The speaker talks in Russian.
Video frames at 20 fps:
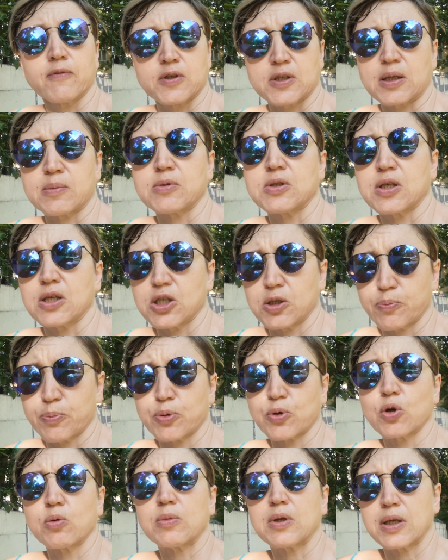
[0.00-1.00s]
вы сами знаете,
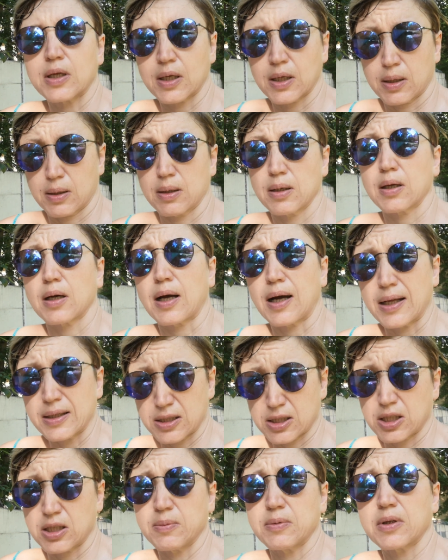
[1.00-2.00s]

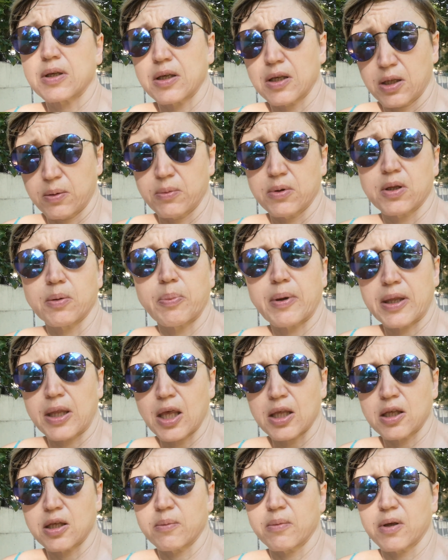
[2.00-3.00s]
проамериканскими какими-то
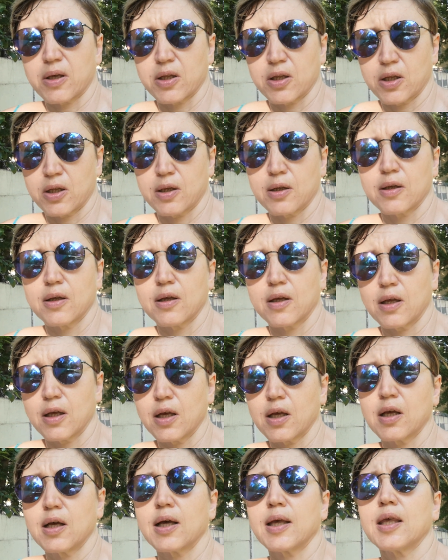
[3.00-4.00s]
понятиями, когда
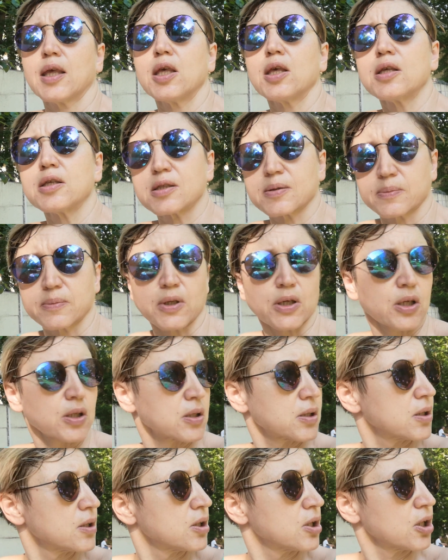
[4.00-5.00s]
эгоизм,
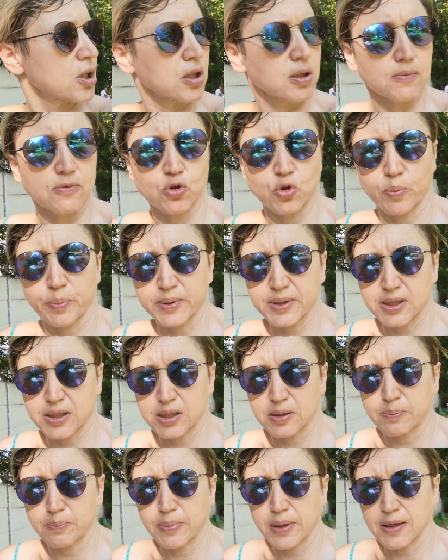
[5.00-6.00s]
эгоцентризм, все под
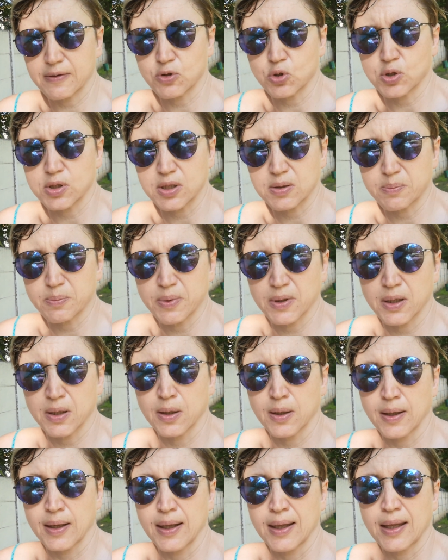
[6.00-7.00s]
себя, все
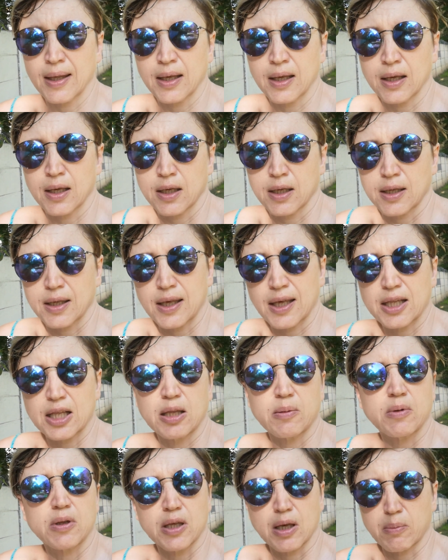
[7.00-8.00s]
себе. Я
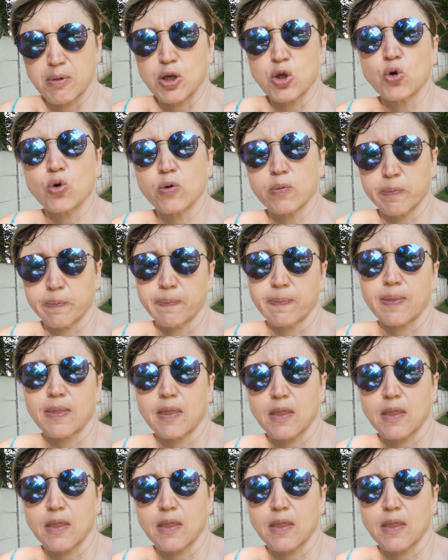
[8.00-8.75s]
для меня мое